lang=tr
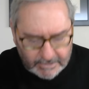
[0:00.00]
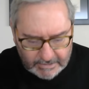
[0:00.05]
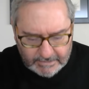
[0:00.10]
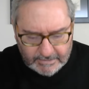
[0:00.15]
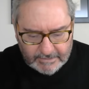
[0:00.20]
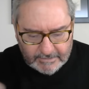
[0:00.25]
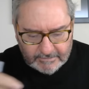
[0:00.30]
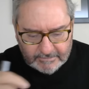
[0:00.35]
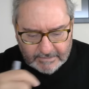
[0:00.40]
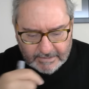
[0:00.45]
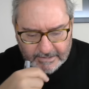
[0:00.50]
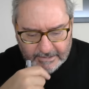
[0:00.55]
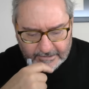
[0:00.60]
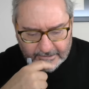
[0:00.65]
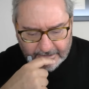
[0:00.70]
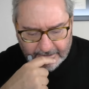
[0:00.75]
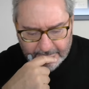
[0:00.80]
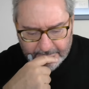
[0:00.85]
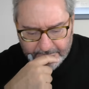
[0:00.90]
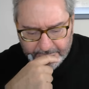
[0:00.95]

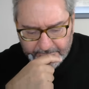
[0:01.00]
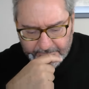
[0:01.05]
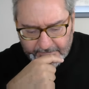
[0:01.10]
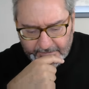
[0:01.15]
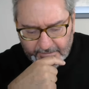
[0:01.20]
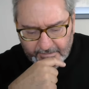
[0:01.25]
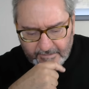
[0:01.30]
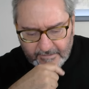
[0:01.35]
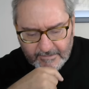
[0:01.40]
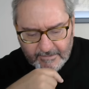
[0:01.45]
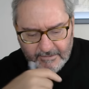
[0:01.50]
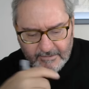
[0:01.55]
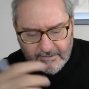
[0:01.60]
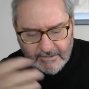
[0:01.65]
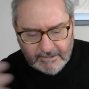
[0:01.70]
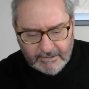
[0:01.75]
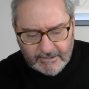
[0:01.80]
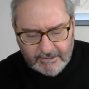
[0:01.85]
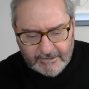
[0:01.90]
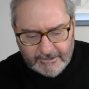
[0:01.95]
İngiltere'de.
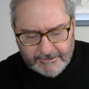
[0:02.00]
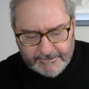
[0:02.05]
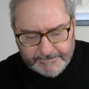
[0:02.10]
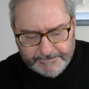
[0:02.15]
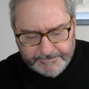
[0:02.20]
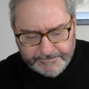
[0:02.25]
Ee,